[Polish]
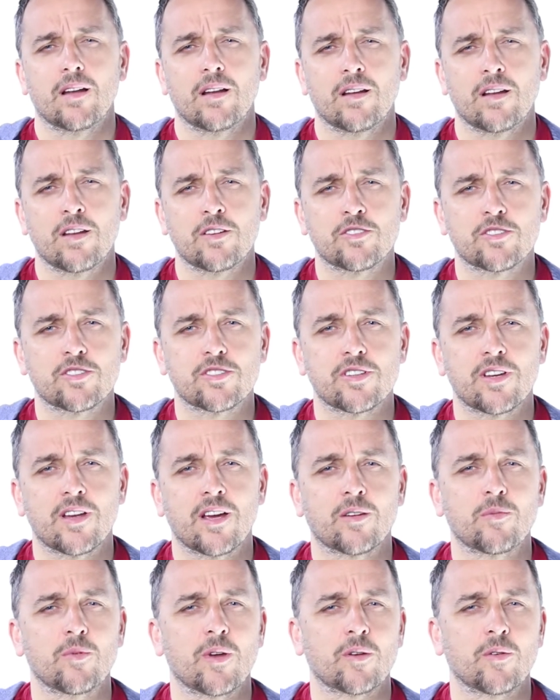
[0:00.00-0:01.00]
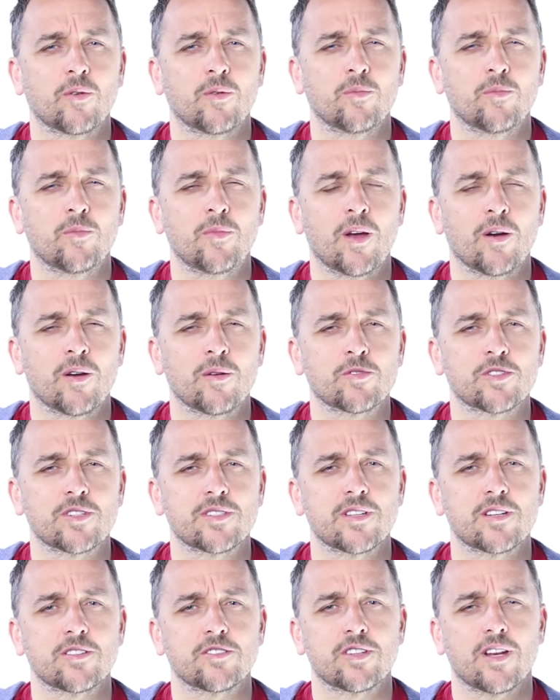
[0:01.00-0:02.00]
Lecz jak miałem
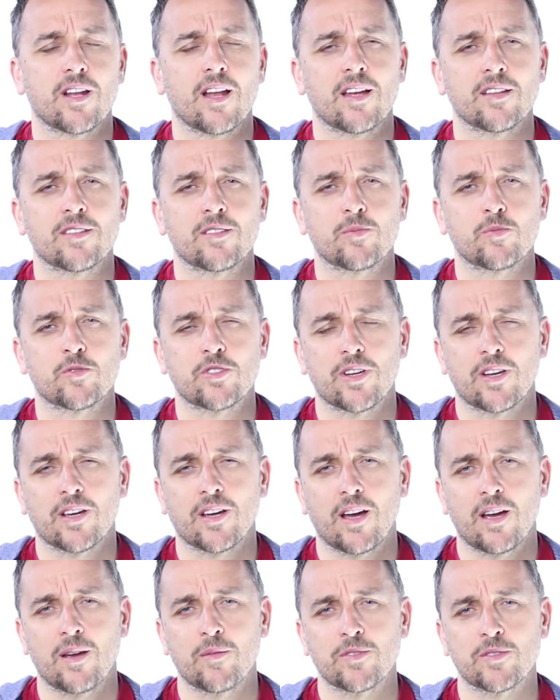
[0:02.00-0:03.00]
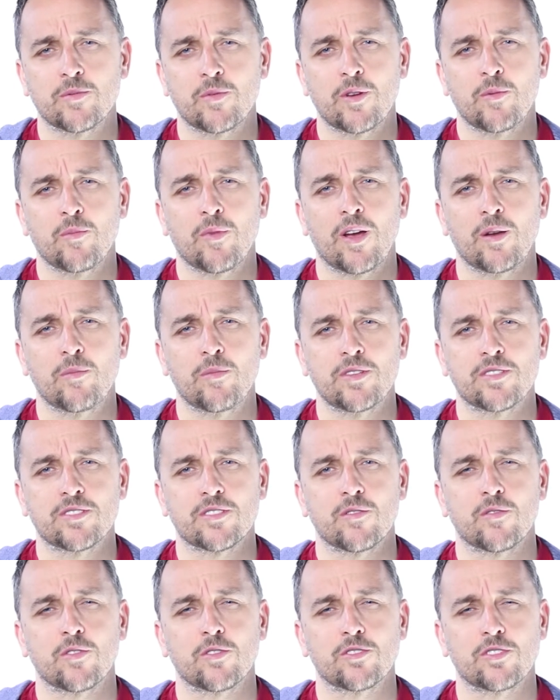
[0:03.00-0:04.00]
16 lat, przyjechałem z mojej małej
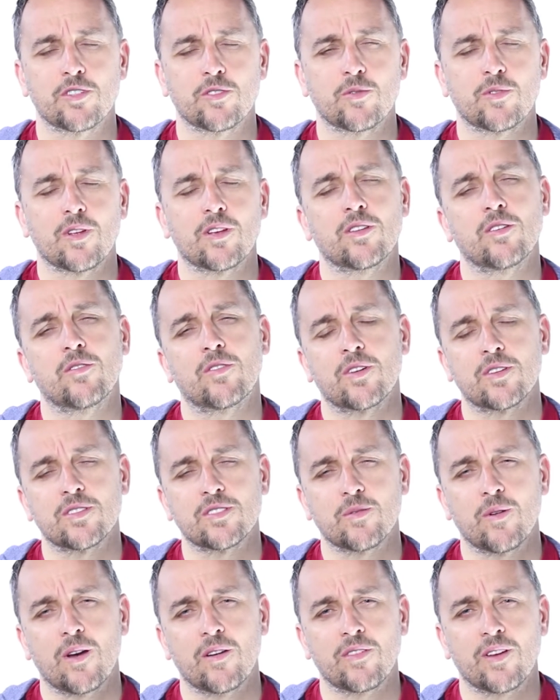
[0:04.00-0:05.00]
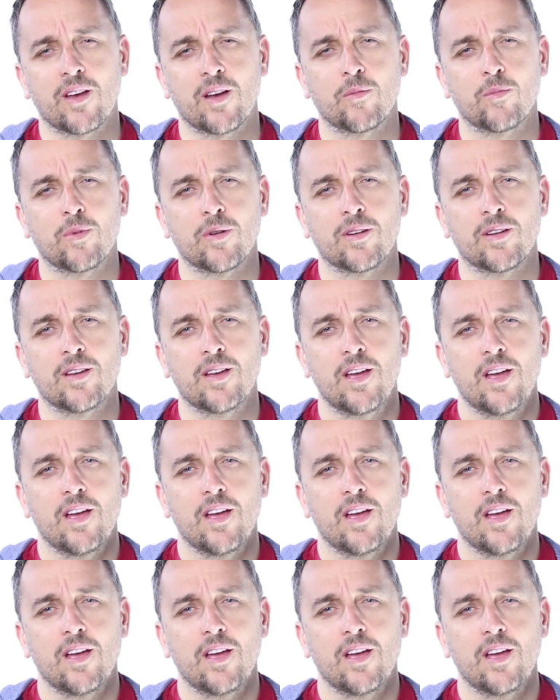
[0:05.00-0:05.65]
miejscowości tutaj do Wrocławia, aby